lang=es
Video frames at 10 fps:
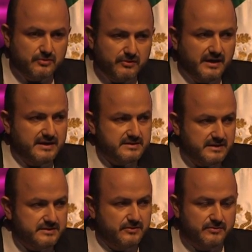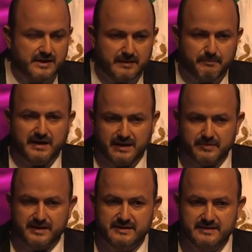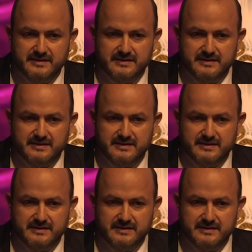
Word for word: en toda la extensión de la palabra.